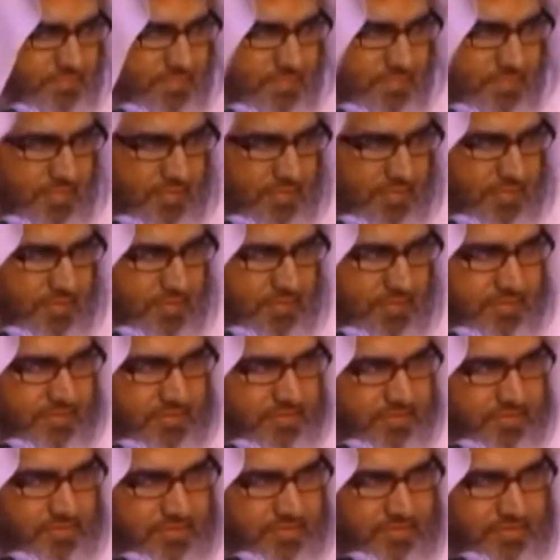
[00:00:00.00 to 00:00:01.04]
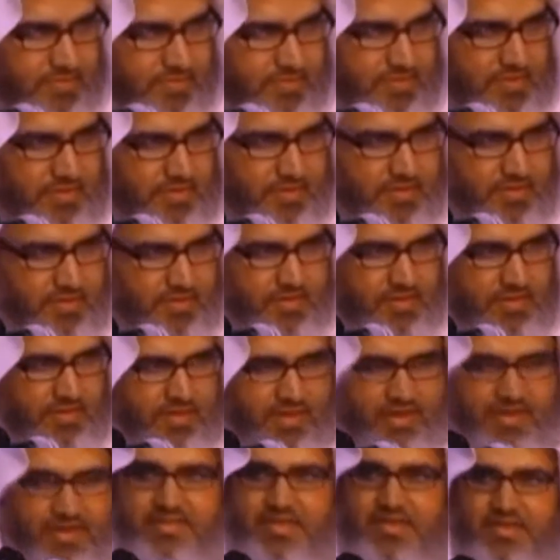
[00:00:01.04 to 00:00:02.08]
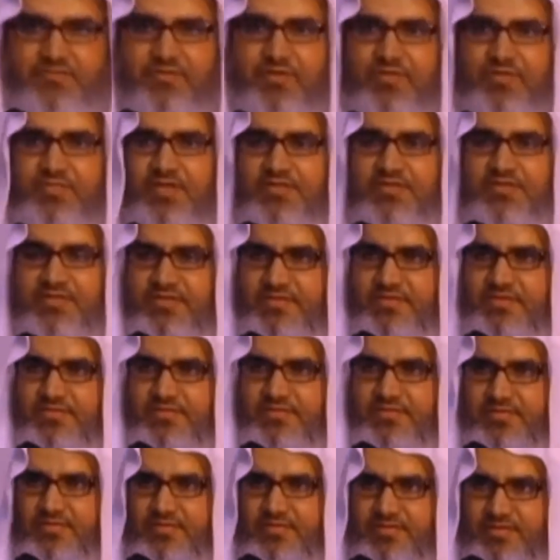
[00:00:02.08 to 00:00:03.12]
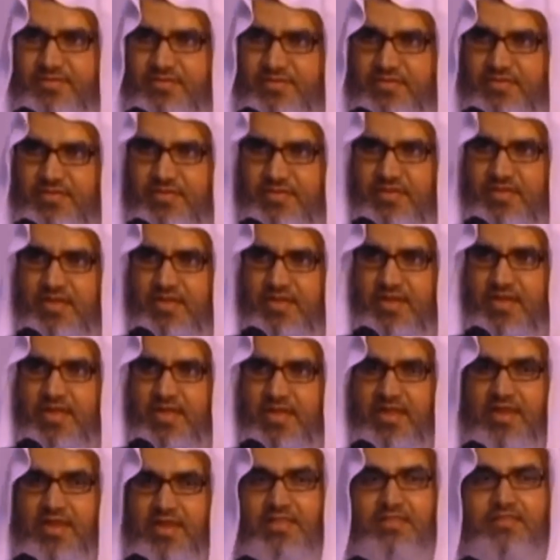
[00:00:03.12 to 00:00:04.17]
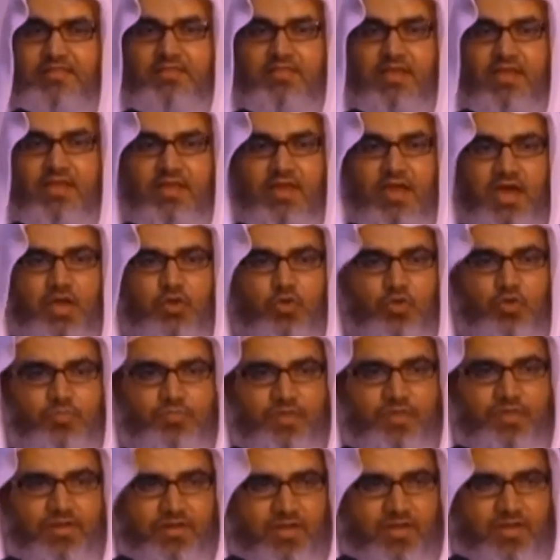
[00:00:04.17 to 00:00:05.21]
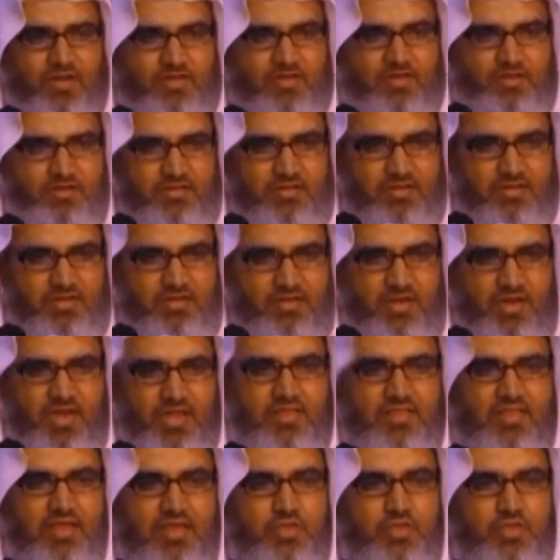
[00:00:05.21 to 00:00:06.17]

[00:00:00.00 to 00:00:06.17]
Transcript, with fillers: लंबी दाढ़ी हाथ में तस्बी पेशानी पर बाज अवकात मेहराब का निशान भी